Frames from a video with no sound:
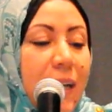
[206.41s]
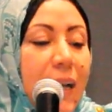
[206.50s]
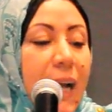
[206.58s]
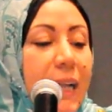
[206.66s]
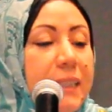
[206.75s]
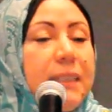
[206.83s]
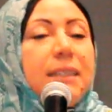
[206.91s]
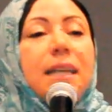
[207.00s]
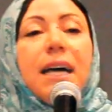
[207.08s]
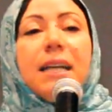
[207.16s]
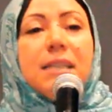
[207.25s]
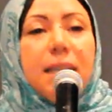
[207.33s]

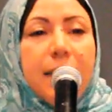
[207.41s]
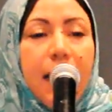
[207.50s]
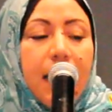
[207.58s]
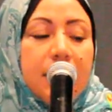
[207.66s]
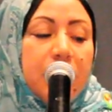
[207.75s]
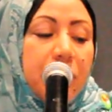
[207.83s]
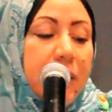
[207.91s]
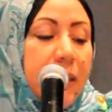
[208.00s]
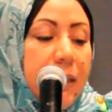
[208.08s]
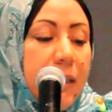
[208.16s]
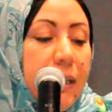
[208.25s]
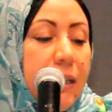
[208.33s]
حتى صدحت
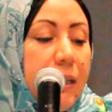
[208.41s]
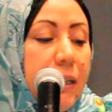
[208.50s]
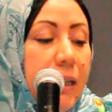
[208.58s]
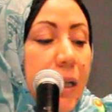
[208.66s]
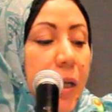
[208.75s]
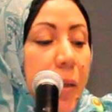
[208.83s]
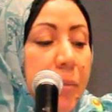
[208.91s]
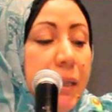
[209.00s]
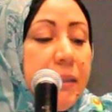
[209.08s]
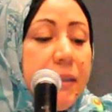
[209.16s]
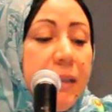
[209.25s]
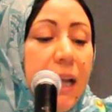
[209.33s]
فيك
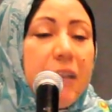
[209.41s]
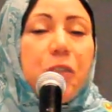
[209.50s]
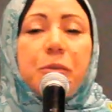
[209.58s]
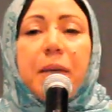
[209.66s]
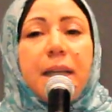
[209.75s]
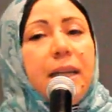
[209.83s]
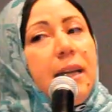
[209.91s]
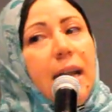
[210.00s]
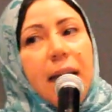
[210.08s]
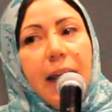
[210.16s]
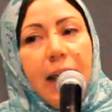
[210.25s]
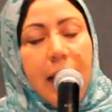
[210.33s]
من أجمل
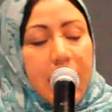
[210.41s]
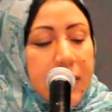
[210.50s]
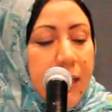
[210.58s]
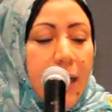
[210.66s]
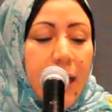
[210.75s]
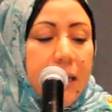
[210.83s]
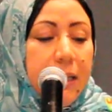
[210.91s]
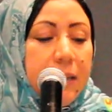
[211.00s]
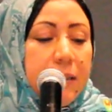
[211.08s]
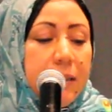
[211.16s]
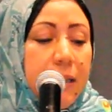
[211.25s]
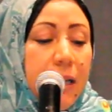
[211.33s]
الألحان
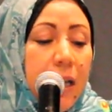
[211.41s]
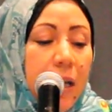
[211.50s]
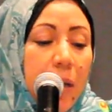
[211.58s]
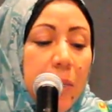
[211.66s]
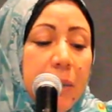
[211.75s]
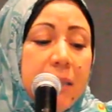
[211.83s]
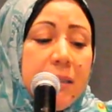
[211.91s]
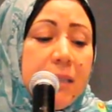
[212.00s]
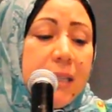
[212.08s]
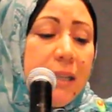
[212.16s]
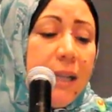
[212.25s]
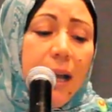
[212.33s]
لحنا من
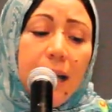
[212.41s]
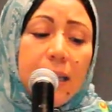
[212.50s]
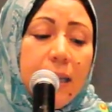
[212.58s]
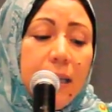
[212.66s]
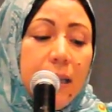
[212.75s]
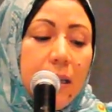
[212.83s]
صداك